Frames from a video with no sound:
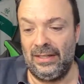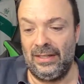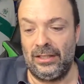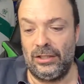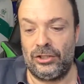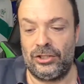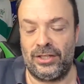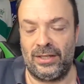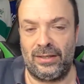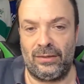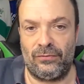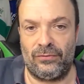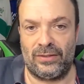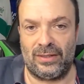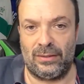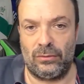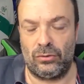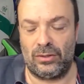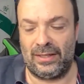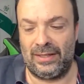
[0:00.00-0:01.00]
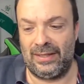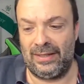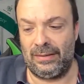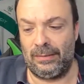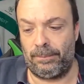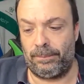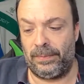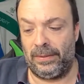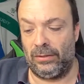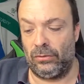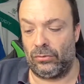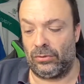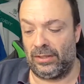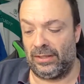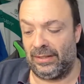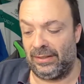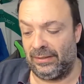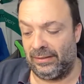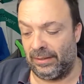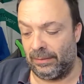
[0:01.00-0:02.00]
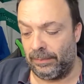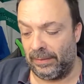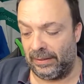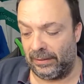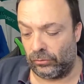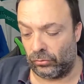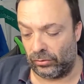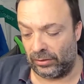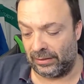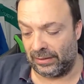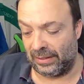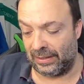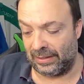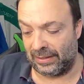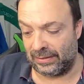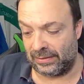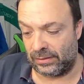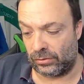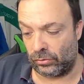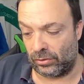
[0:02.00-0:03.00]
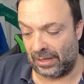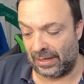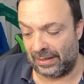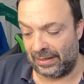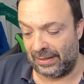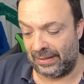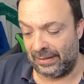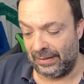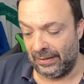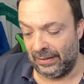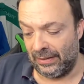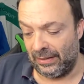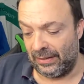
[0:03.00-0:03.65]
Sheriff Traoré, pilone del Benettone della Nazionale.